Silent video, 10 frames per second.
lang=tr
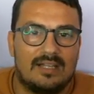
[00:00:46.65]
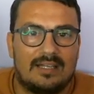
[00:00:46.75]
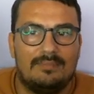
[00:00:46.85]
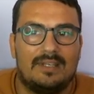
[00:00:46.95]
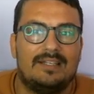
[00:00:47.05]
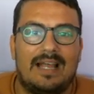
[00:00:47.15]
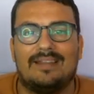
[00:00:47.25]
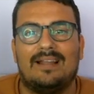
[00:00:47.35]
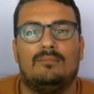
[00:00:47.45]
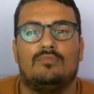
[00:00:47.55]
adamları
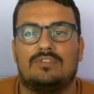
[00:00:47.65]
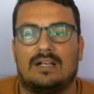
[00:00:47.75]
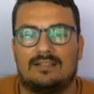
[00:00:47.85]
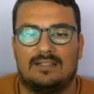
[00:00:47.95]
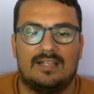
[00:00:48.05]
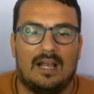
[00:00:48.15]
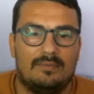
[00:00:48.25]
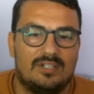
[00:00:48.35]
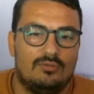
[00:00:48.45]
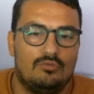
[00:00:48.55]
nereden bulacaksınız abi?
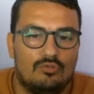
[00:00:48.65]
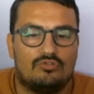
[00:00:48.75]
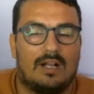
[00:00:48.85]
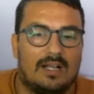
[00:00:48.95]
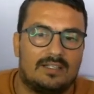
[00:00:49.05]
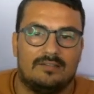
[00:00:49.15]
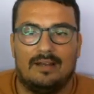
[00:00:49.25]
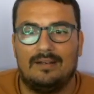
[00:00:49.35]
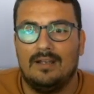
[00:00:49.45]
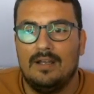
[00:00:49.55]
Şimdi 100 takası
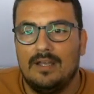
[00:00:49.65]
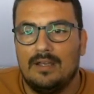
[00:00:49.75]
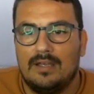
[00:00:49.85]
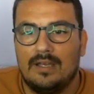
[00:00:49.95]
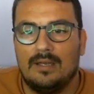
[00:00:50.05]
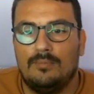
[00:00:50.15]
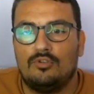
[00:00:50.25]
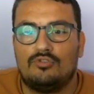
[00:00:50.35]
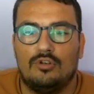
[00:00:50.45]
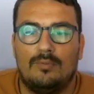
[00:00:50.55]
var. Ee, bir
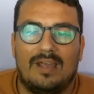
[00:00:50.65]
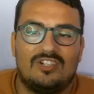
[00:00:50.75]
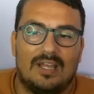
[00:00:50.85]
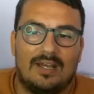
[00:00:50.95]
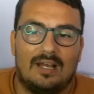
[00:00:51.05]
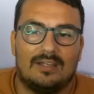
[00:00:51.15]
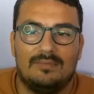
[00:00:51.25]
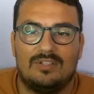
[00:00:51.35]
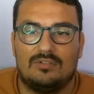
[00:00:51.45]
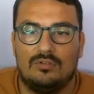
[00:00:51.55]
sürü 5 tane adam
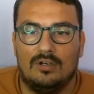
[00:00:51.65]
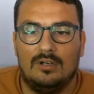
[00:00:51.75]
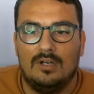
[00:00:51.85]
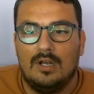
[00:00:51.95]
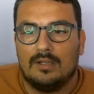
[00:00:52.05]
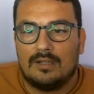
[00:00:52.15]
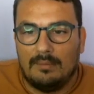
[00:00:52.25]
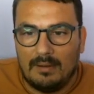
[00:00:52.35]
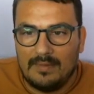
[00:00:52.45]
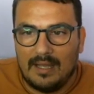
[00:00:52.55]
istiyor.
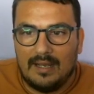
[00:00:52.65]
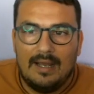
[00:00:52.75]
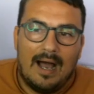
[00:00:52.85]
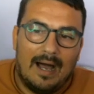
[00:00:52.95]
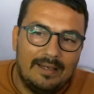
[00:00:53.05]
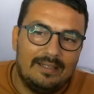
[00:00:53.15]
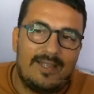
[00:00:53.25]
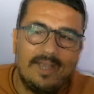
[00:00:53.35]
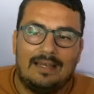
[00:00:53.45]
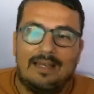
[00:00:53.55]
Tamam da hani
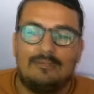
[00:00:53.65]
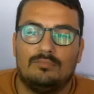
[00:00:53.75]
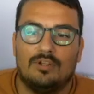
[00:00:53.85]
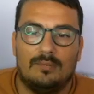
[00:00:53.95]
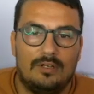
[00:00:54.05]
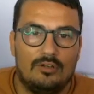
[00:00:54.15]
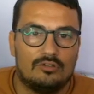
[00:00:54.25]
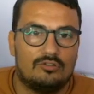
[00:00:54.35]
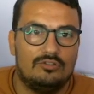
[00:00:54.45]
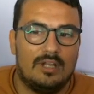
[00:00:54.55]
diğerlerini
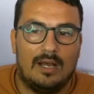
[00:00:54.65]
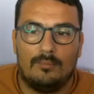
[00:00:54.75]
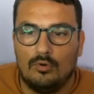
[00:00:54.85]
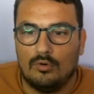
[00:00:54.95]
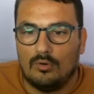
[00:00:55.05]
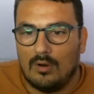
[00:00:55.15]
bulabiliyorsun da bu